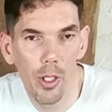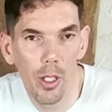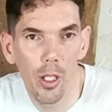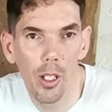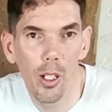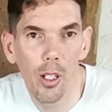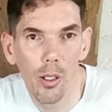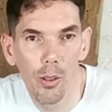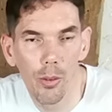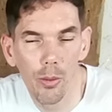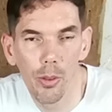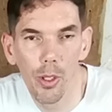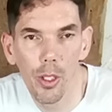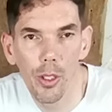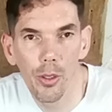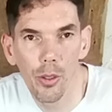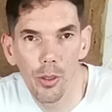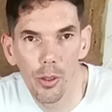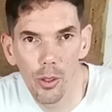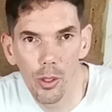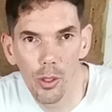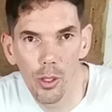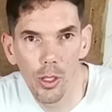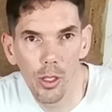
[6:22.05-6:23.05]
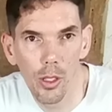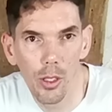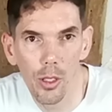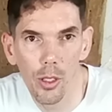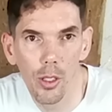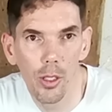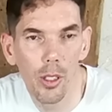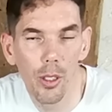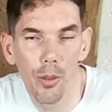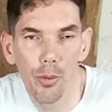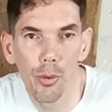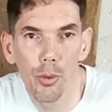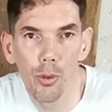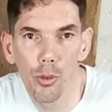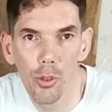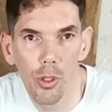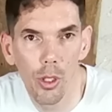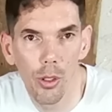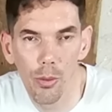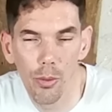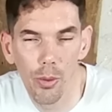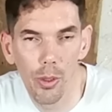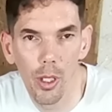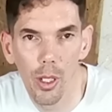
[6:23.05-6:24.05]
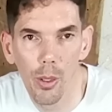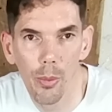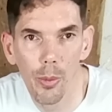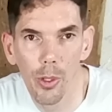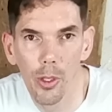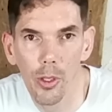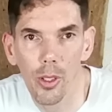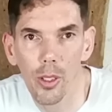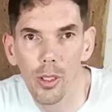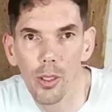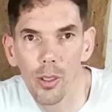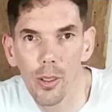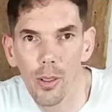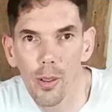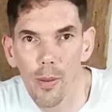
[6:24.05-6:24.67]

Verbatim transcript: celle-là, en fait, euh, qui, fonctionne finalement.